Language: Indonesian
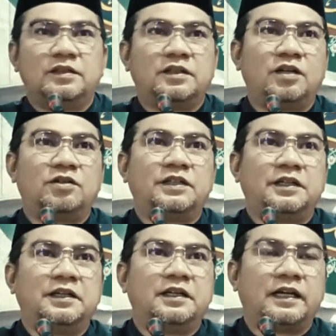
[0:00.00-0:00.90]
kalau
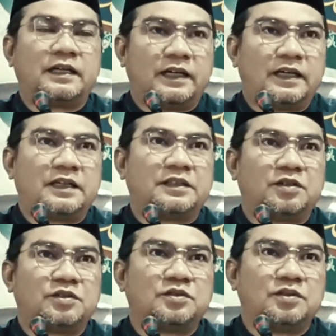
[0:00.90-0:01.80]
udah di neraka kata
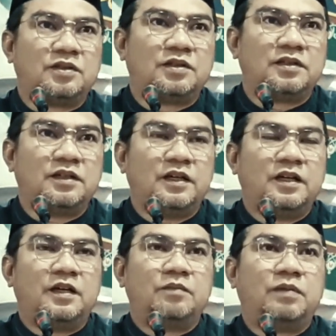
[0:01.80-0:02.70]
Rasulullah
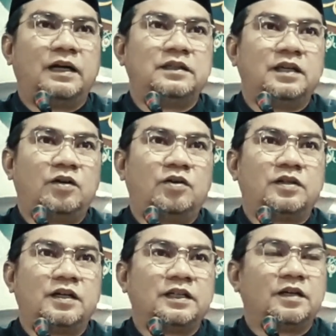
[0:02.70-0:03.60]
banyak
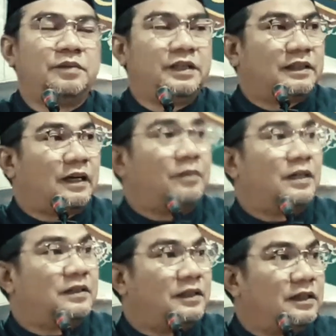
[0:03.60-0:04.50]
orang yang minta
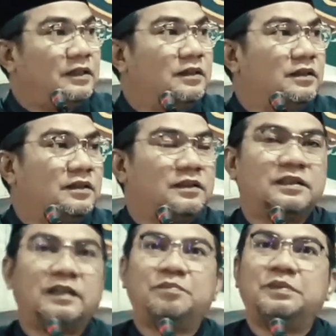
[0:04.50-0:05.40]
mati
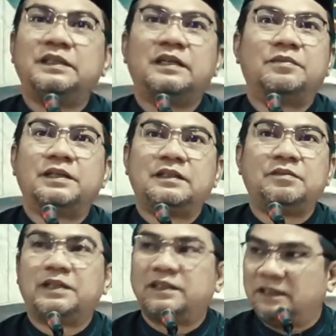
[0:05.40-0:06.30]
tapi tidak
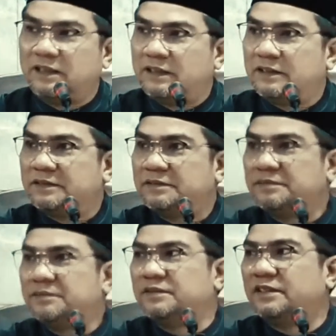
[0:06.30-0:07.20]
mati-mati
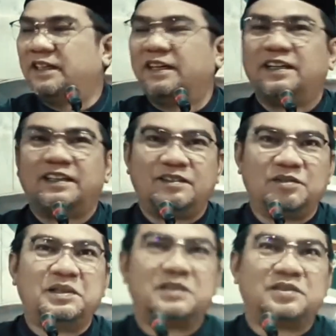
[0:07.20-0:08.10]
Ah
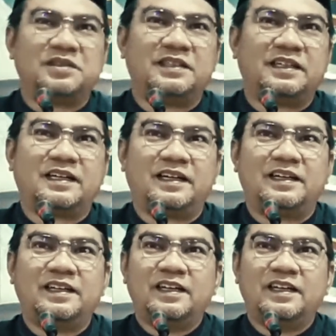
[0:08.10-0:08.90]
itu besok neraka.